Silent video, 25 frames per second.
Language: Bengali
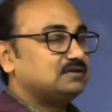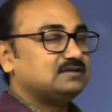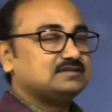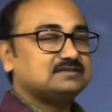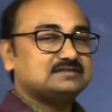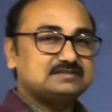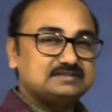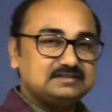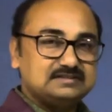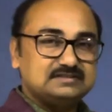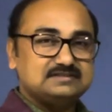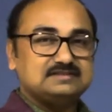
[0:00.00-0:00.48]

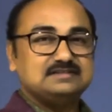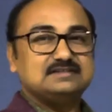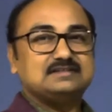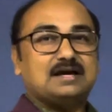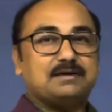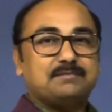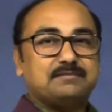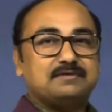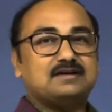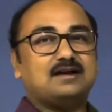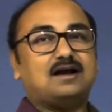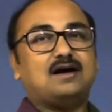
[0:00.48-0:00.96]
সিসি
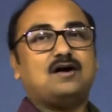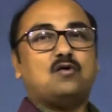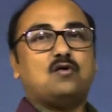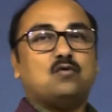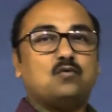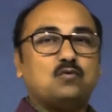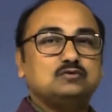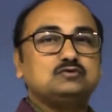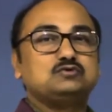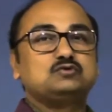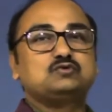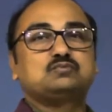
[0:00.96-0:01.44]
ক্যামেরা
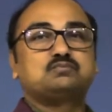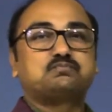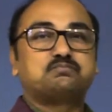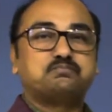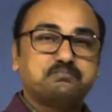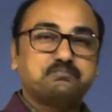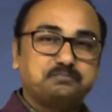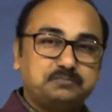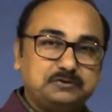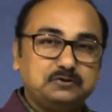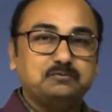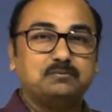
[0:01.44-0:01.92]
ও
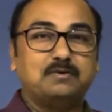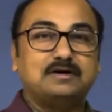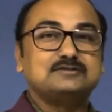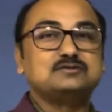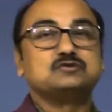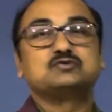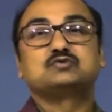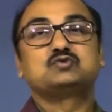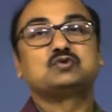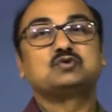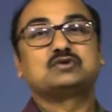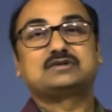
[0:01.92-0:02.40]
পিউমা
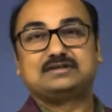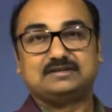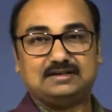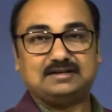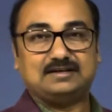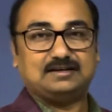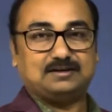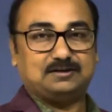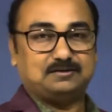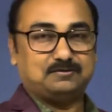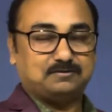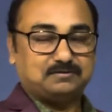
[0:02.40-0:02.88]
জুতো কিনে
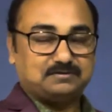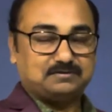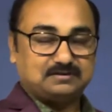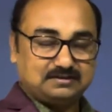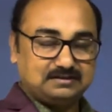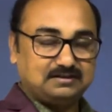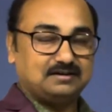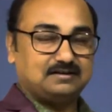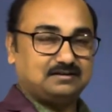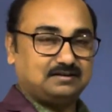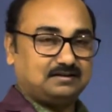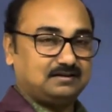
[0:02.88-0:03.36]
এলো
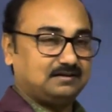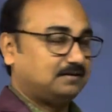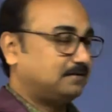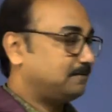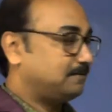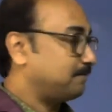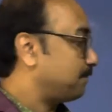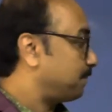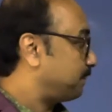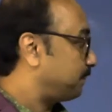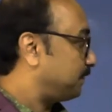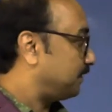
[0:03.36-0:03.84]
কিনে নিয়ে
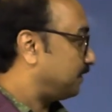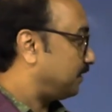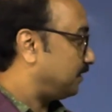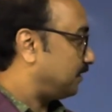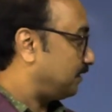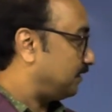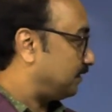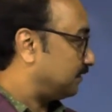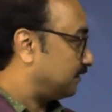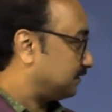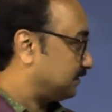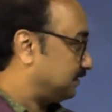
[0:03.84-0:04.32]

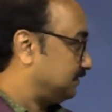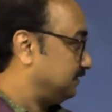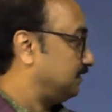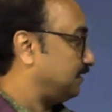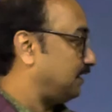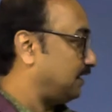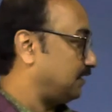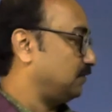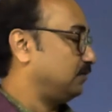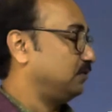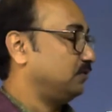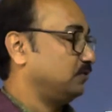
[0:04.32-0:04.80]
কিনে
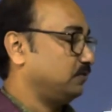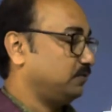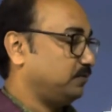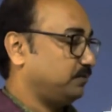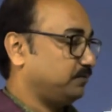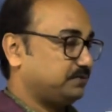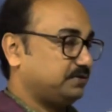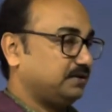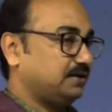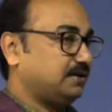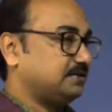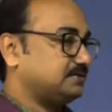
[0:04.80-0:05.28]
আনলো
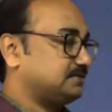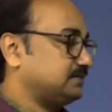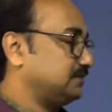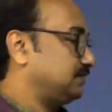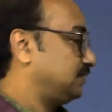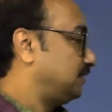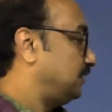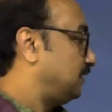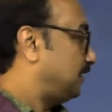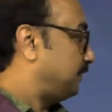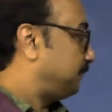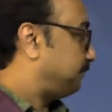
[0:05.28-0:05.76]
ঠিক আছে
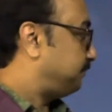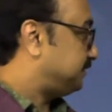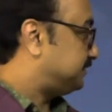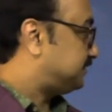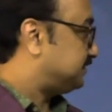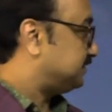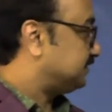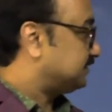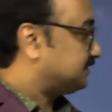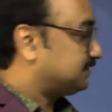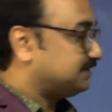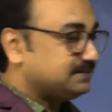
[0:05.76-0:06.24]

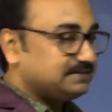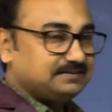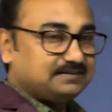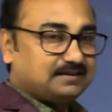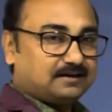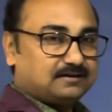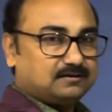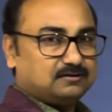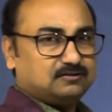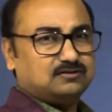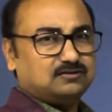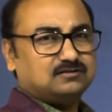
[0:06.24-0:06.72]
পিসি কি কিনে
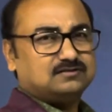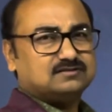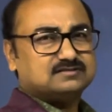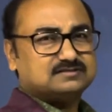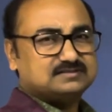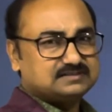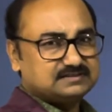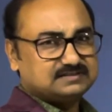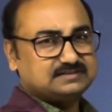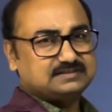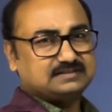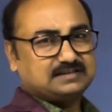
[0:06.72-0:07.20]
আনলো
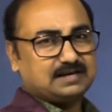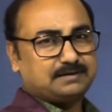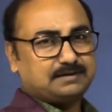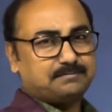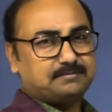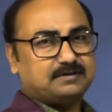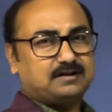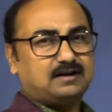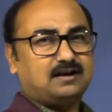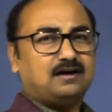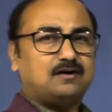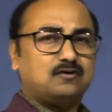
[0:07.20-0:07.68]
সিসি
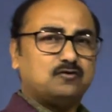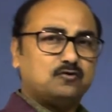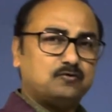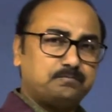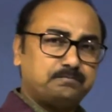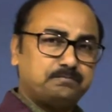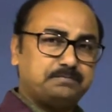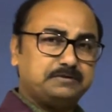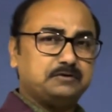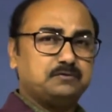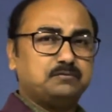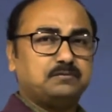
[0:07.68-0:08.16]
ক্যামেরা ও
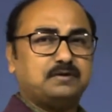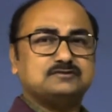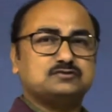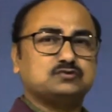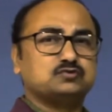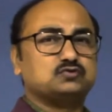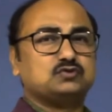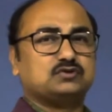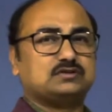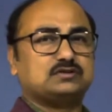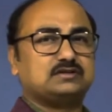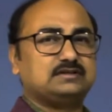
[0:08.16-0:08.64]
পিউমা
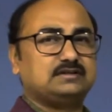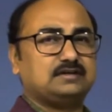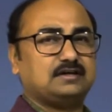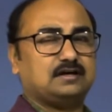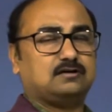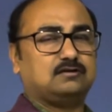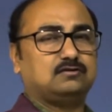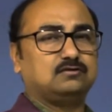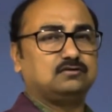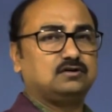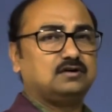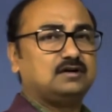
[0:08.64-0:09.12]
জুতো কিনে
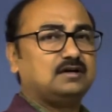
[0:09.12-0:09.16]
আনলো